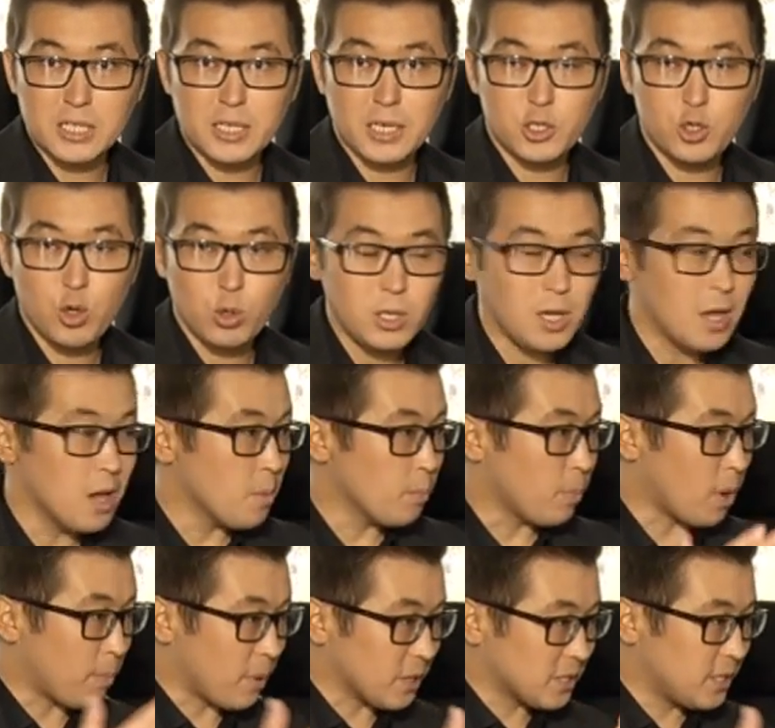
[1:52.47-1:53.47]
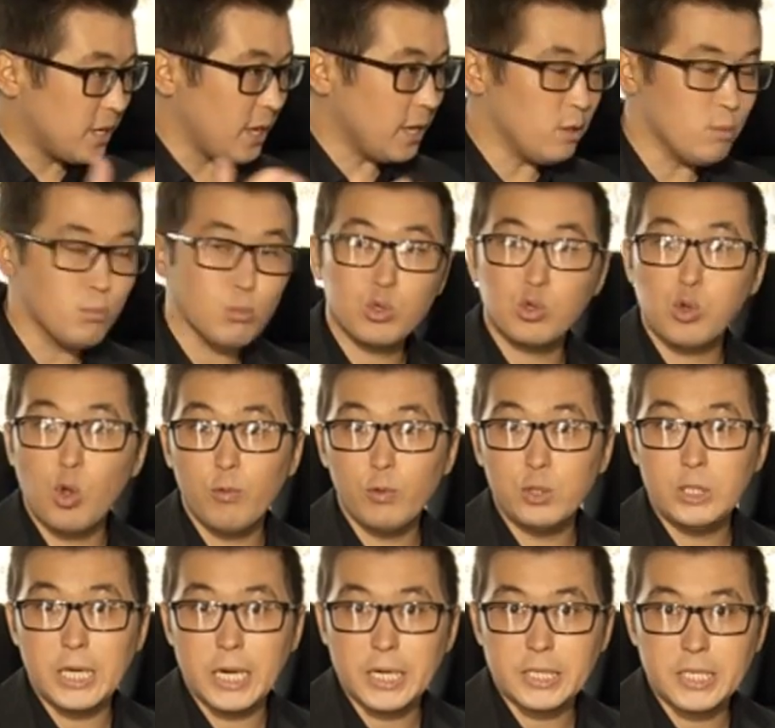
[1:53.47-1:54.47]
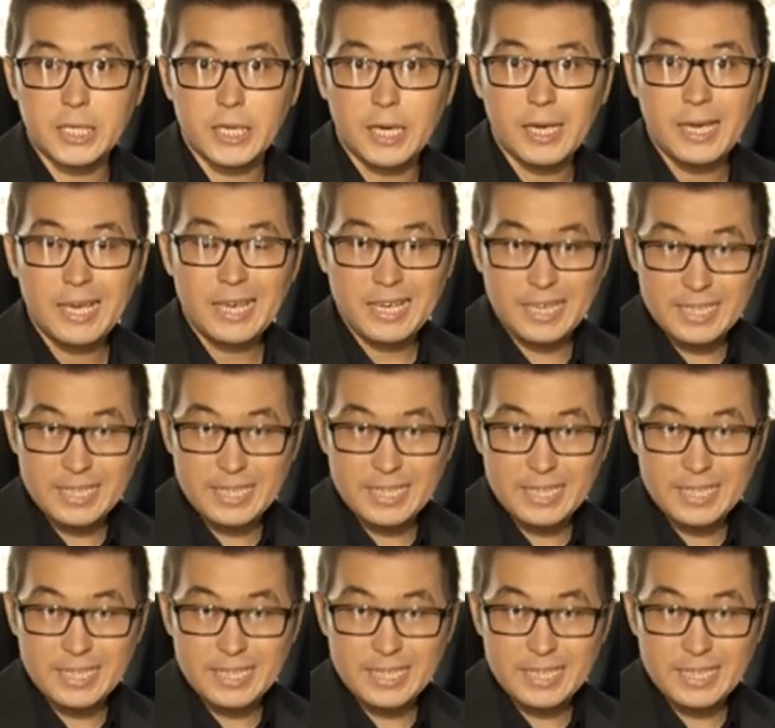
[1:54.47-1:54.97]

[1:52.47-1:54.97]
оснащенный по последнему слову техники.